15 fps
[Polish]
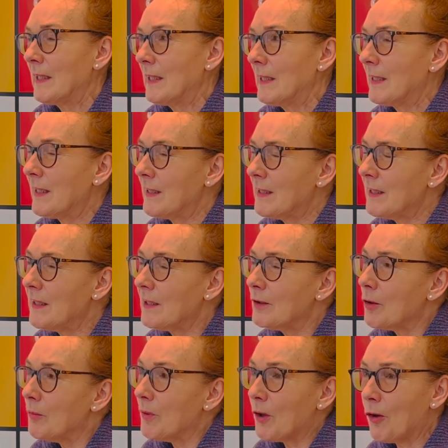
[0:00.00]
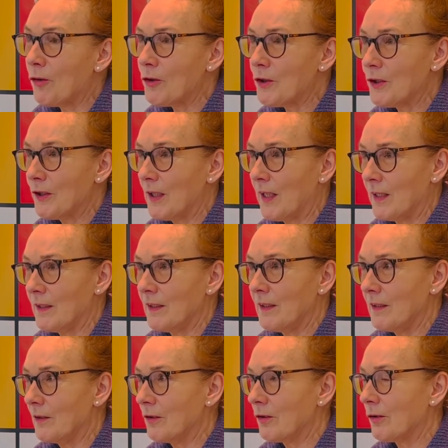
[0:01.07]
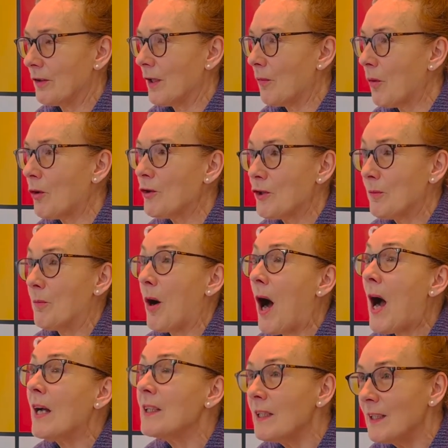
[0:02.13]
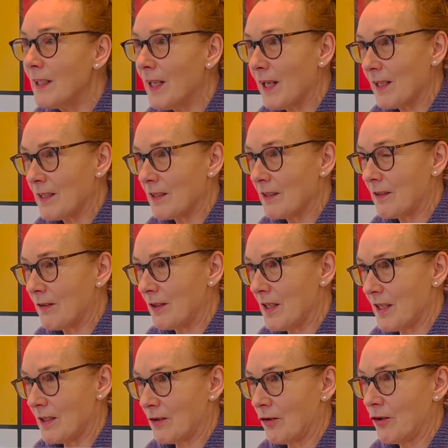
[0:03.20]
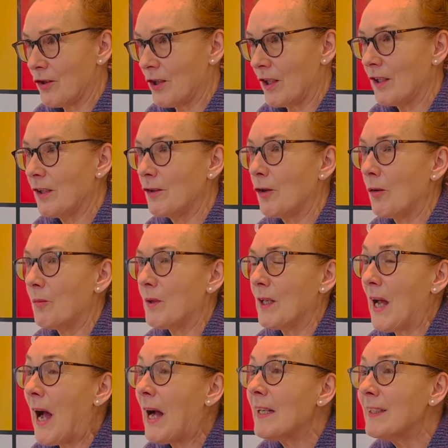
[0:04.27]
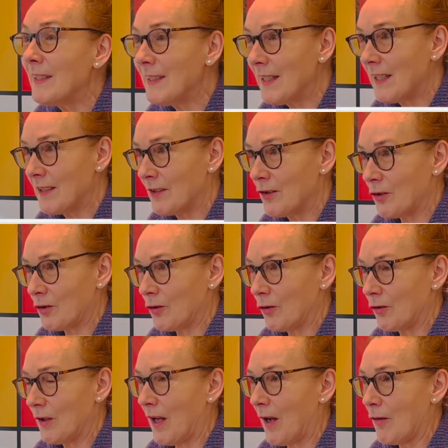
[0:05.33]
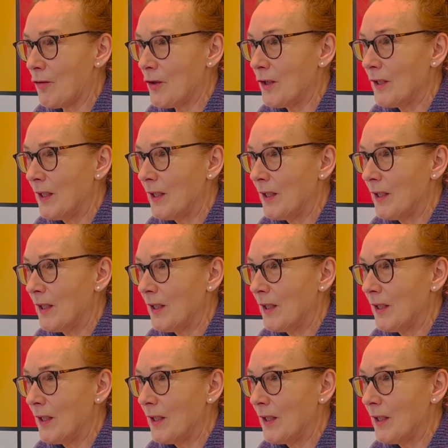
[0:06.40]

nie tyle dobroci ani doskonałości, bo ani nie jest nieskończenie dobry, ani nie jest doskonały,